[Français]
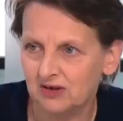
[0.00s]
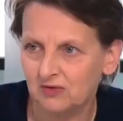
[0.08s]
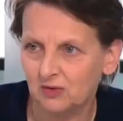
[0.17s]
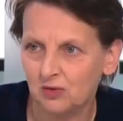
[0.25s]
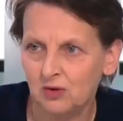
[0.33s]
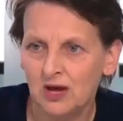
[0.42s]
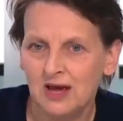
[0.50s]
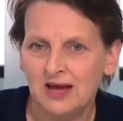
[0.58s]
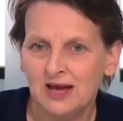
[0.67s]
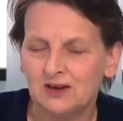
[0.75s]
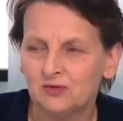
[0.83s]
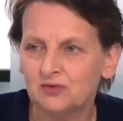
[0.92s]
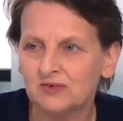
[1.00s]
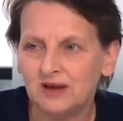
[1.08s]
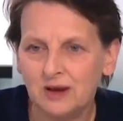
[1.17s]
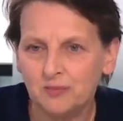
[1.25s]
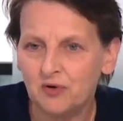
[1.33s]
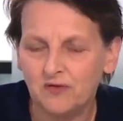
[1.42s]
chez eux. Et tout
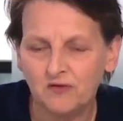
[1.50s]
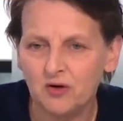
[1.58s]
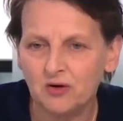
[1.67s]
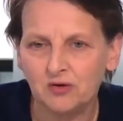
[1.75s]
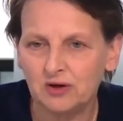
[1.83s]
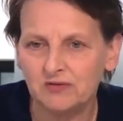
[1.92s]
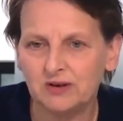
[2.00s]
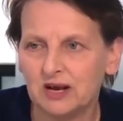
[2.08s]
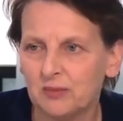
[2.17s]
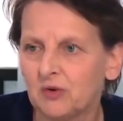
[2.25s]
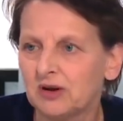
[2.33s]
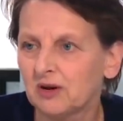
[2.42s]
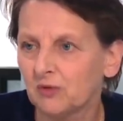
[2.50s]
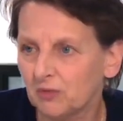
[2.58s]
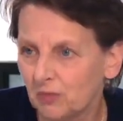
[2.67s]
ça provoque évidemment des